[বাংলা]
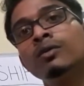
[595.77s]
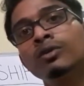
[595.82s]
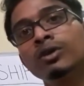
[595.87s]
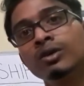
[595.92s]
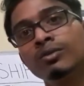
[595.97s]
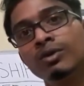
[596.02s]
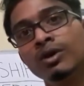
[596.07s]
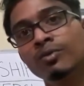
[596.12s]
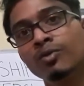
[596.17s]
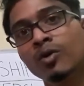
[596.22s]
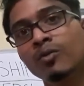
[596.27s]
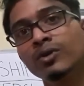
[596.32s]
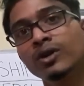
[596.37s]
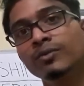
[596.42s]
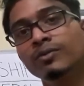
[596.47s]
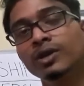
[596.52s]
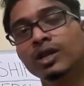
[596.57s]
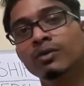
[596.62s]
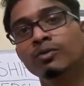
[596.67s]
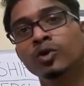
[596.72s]
কীভাবে ফর্মটা
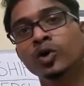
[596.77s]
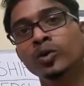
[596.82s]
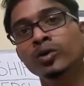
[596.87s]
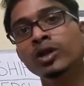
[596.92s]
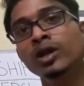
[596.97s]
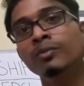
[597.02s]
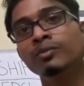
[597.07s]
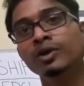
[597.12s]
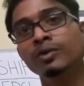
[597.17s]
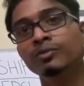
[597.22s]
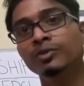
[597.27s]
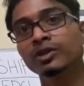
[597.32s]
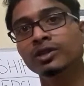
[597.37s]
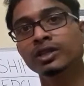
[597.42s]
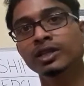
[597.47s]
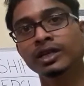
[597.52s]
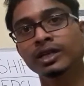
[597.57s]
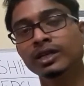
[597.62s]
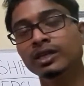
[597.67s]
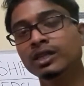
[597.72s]
ফিল আপ করবেন আমি আপনার
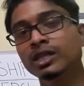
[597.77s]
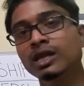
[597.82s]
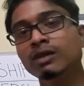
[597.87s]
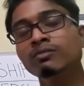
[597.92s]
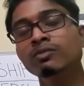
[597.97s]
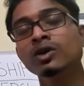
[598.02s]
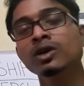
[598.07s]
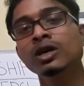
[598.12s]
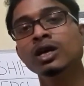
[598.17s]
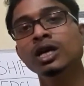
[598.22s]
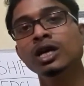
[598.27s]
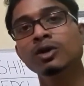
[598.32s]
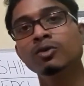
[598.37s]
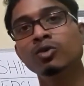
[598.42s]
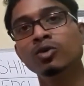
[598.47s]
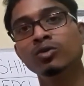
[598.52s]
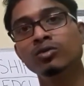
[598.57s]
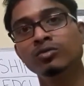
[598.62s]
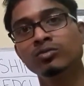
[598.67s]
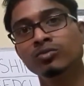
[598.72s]
দেখিয়ে দিলাম এবং